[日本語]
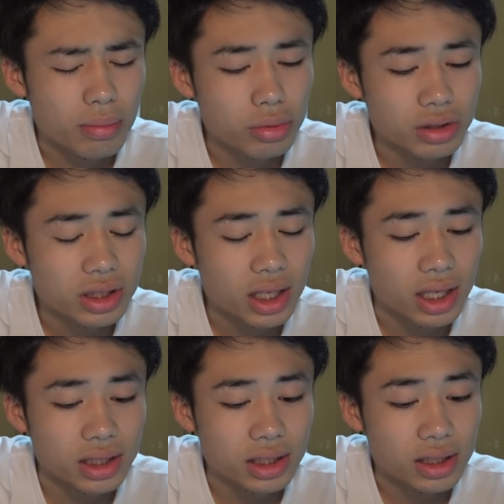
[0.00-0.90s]
もし
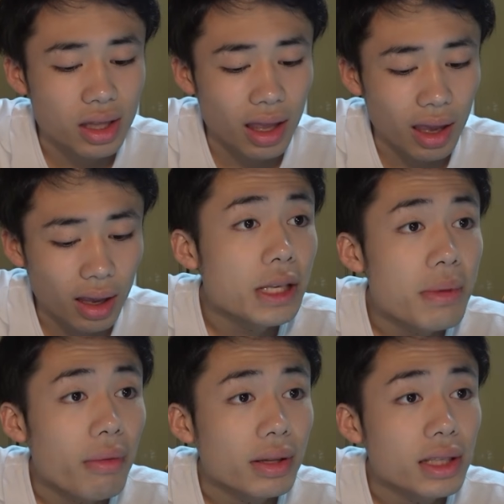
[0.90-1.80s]
かして
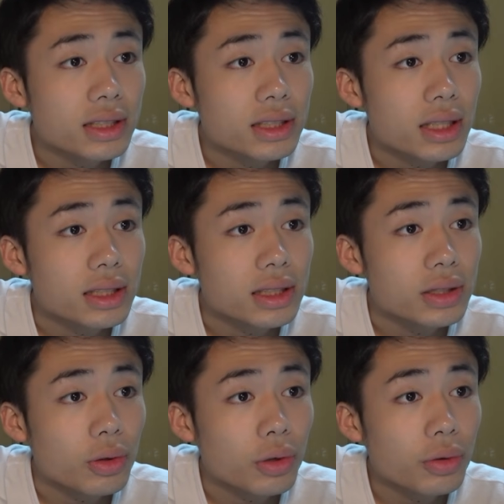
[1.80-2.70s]
今私た
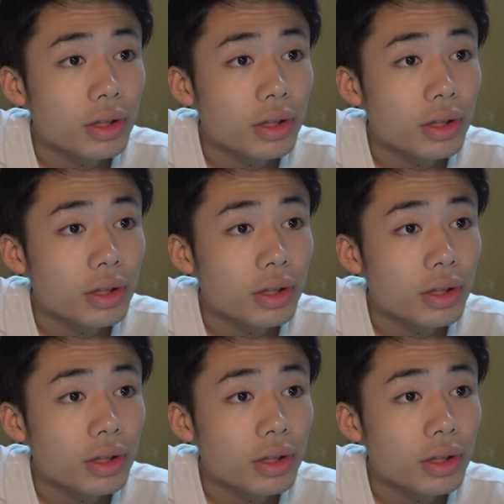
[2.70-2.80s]
ちを読